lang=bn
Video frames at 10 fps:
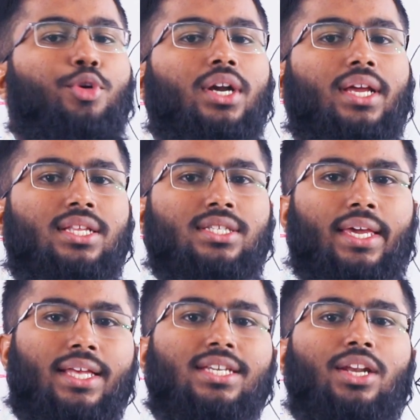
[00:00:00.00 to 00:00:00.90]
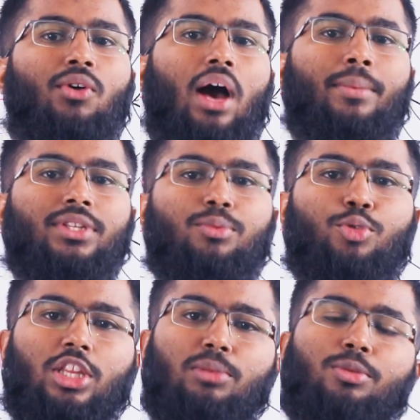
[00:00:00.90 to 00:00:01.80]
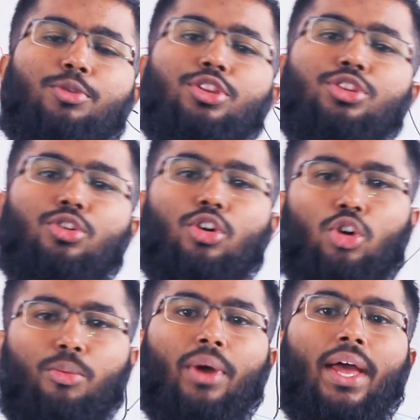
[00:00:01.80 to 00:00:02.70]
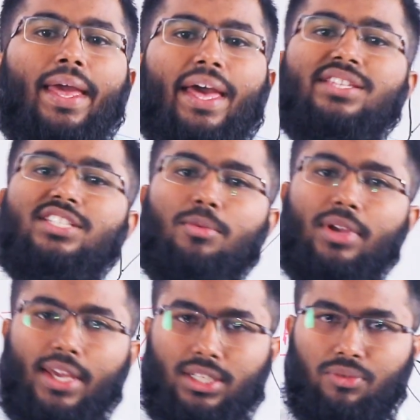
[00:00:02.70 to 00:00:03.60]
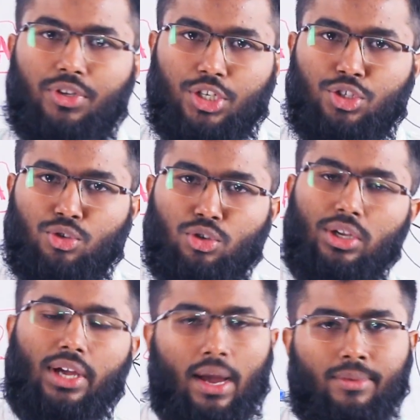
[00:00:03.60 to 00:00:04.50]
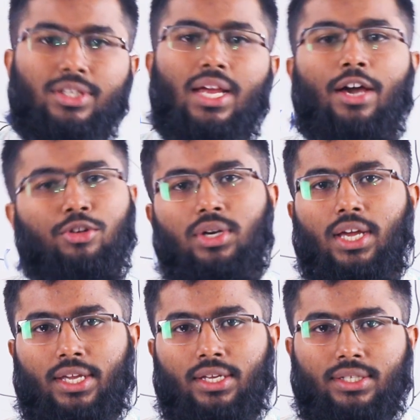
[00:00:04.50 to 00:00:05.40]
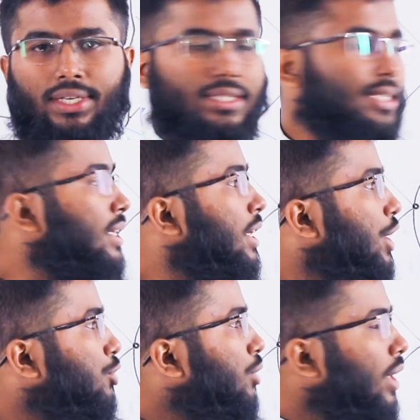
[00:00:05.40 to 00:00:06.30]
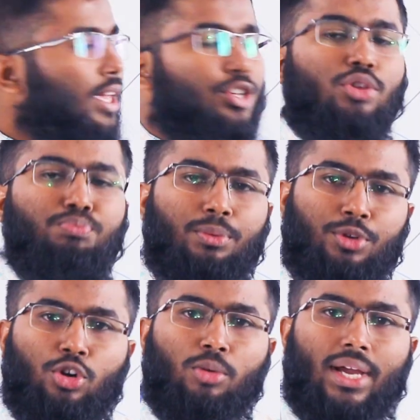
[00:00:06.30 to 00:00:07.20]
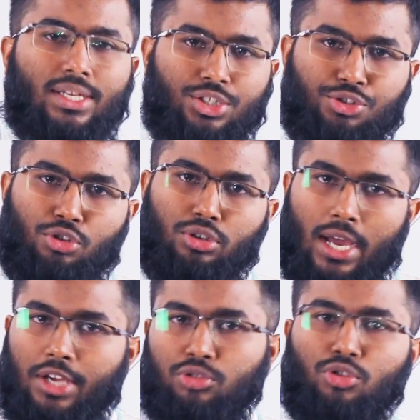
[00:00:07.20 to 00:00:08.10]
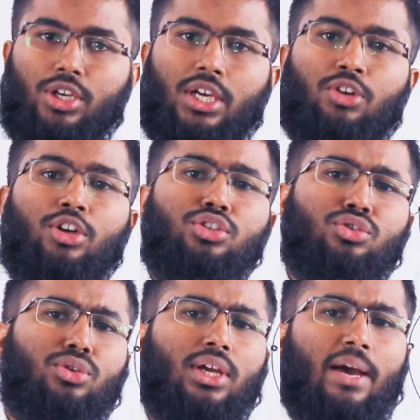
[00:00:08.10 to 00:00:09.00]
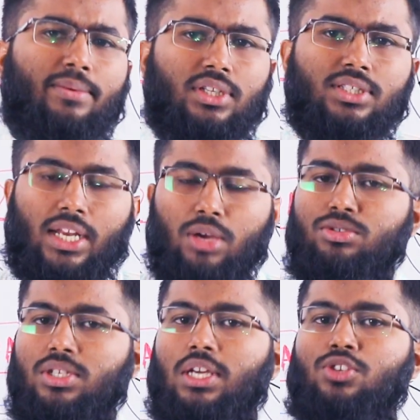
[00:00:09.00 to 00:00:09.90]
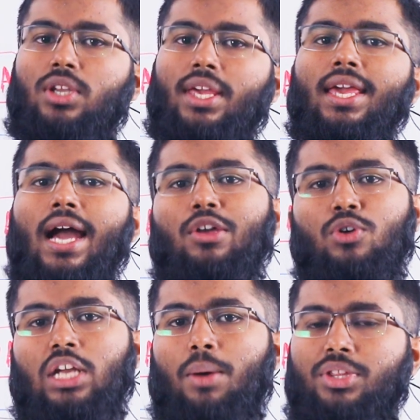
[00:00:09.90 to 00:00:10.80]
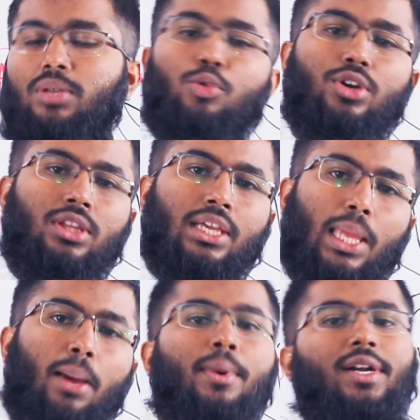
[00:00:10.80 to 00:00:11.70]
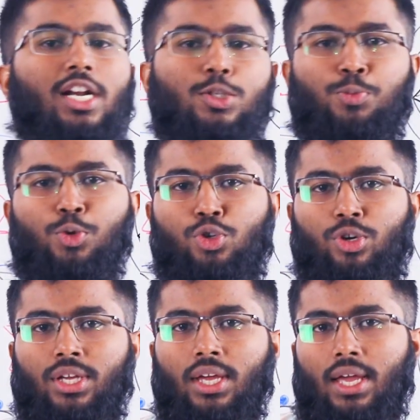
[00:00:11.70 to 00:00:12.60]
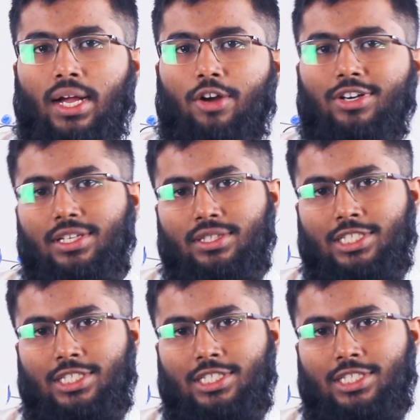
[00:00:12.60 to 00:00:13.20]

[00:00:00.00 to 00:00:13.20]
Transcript: ইম্পর্টেন্ট কাজ এছাড়াও আমাদের বডিতে বিভিন্ন রকম এনজাইমিক অ্যাক্টিভিটির জন্য আমাদের আয়রন লাগে ঠিক আছে তো এই সব বিভিন্ন রকম কাজের জন্য আয়রন দরকার হয় সুতরাং আমাদের জানা উচিত আসলে এই আয়রনটা আমাদের বডিতে কীভাবে ট্রান্সপোর্ট হয় কারণ